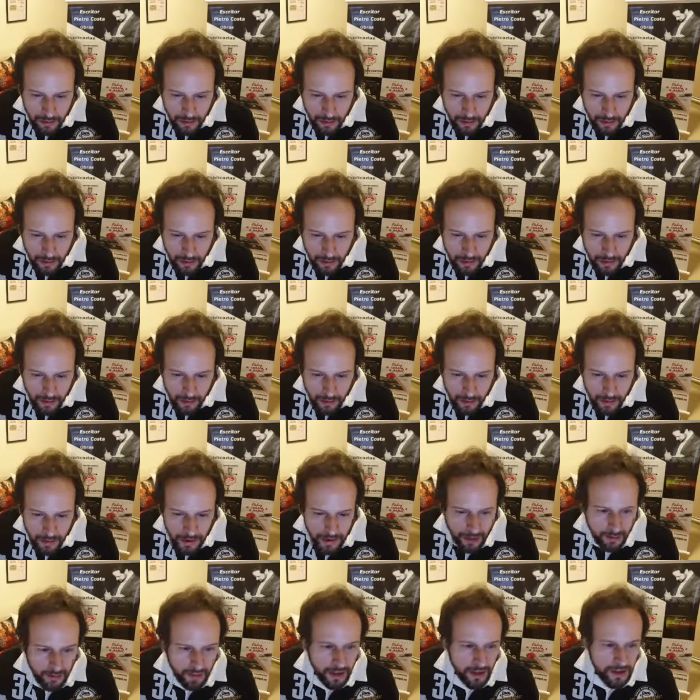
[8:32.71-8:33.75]
Tá dando umas
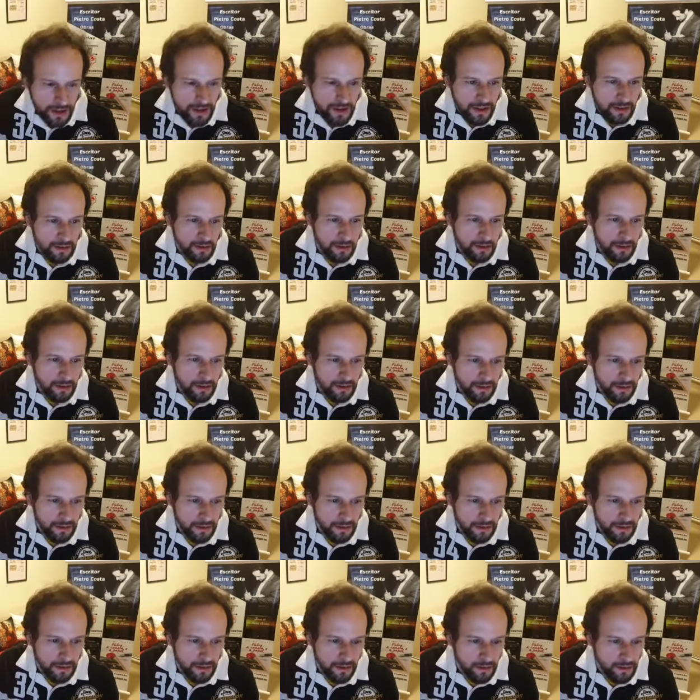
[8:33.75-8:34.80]
travadinhas, não?
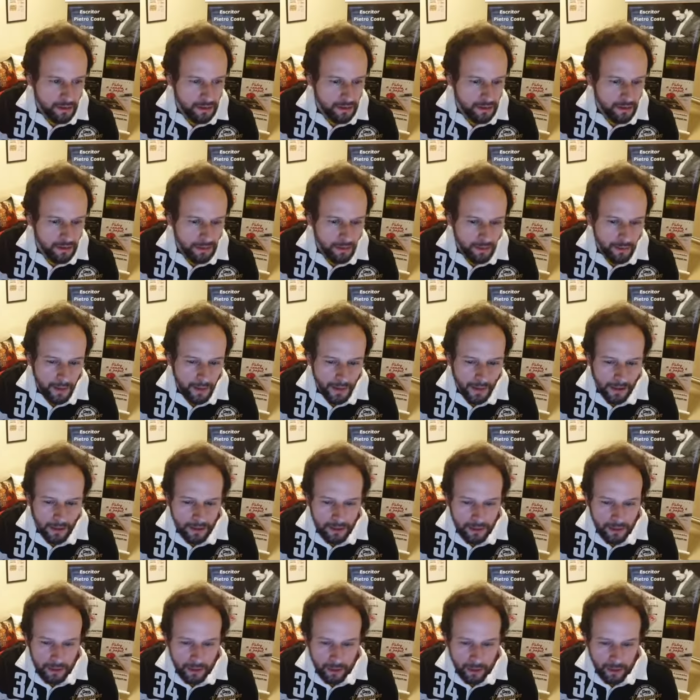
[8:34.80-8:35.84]

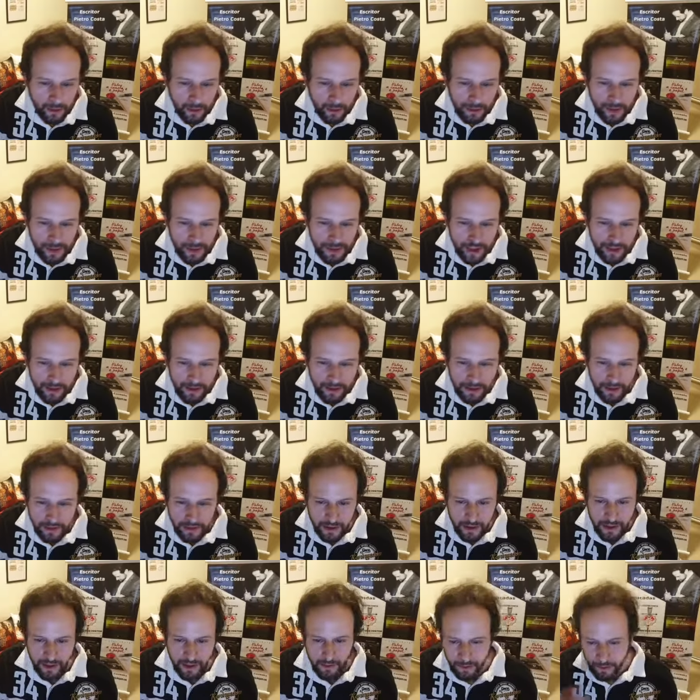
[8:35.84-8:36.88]
Deixa eu dar uma atualizada no
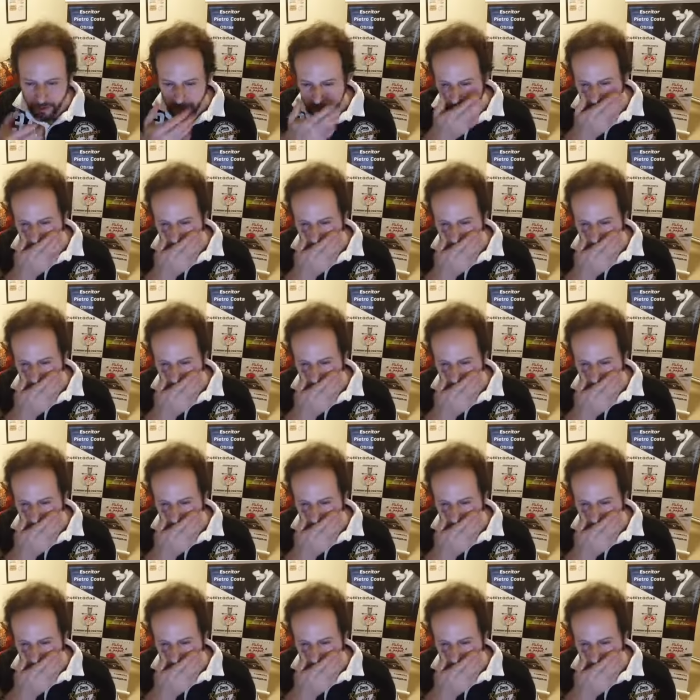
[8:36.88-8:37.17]
navegador.